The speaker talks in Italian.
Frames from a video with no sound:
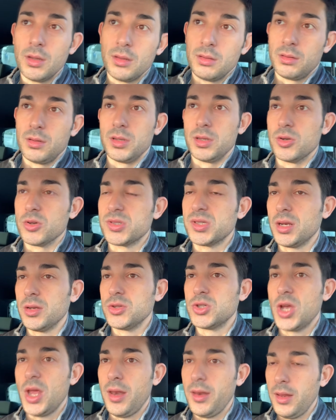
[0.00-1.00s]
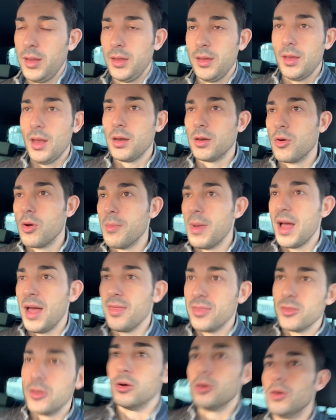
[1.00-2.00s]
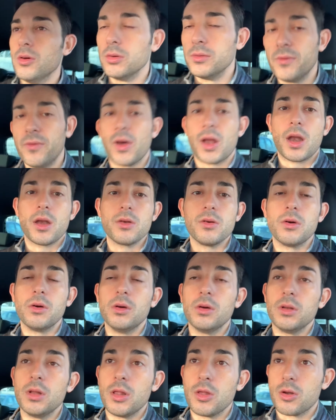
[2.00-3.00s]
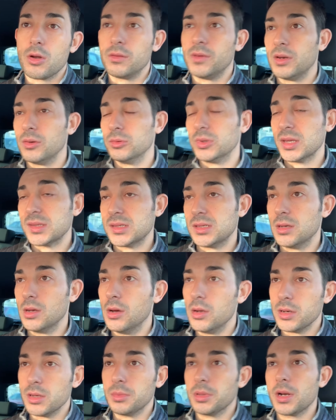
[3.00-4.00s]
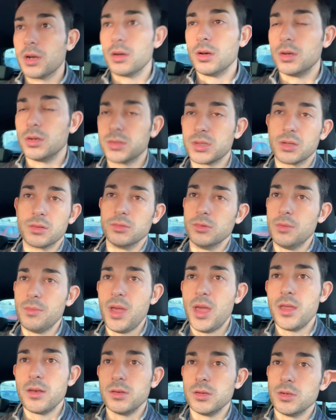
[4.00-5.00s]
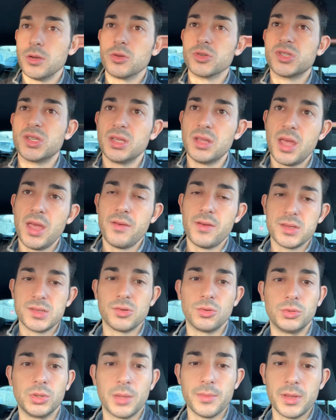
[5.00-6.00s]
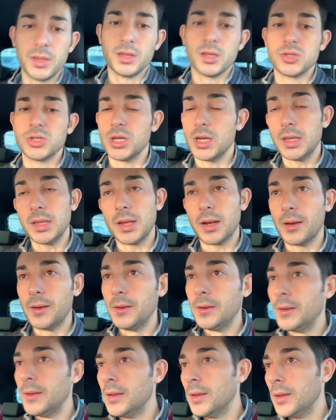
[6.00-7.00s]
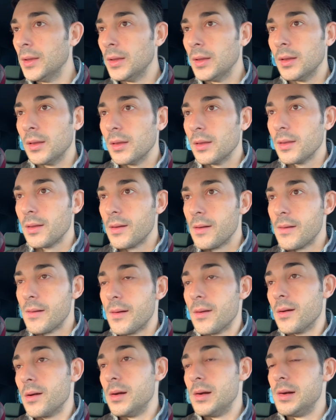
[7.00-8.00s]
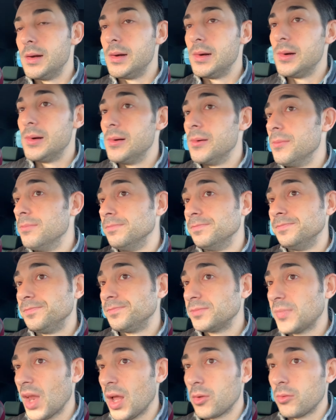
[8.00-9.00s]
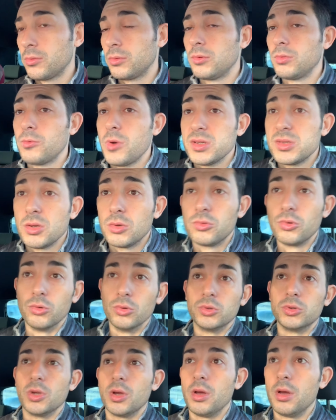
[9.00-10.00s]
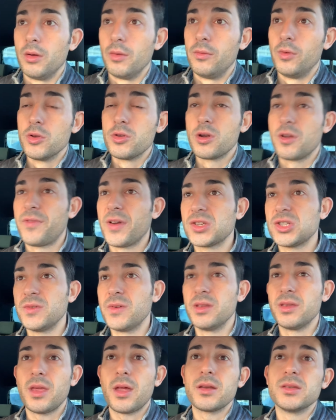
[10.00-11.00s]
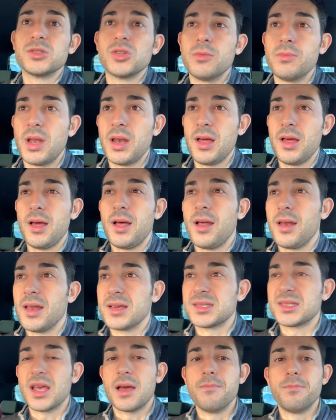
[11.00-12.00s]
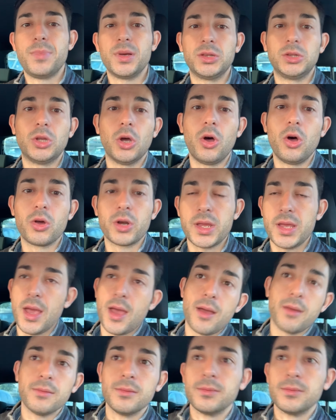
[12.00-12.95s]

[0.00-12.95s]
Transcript: i nostri geni al comando faranno le loro valutazioni, però secondo me non si deve assolutamente cedere. Ehm, questo è tutto, vogliono farci diventare insomma la, la Sampdoria